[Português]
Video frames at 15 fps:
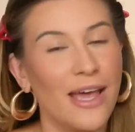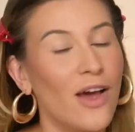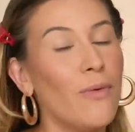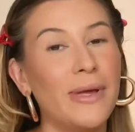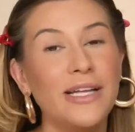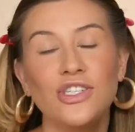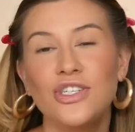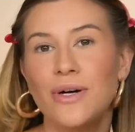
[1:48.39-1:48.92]

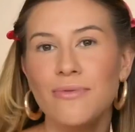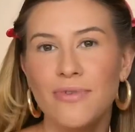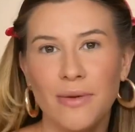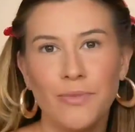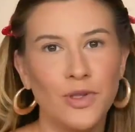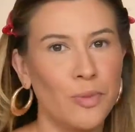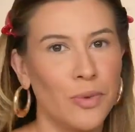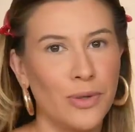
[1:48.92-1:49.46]
Realmente não
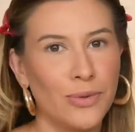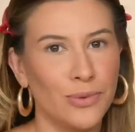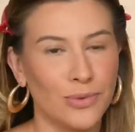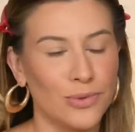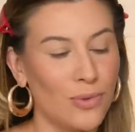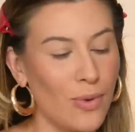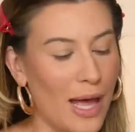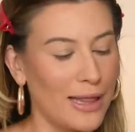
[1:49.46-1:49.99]
vem muito
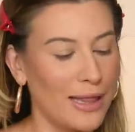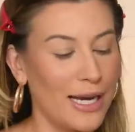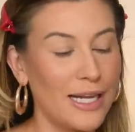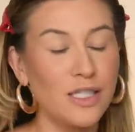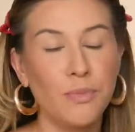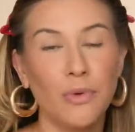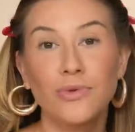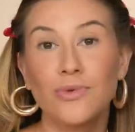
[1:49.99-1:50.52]
produto, é
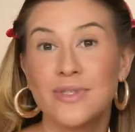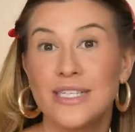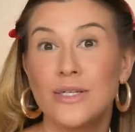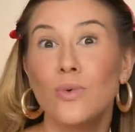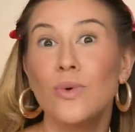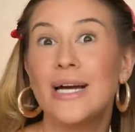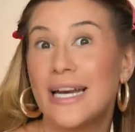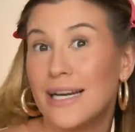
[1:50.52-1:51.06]
3,5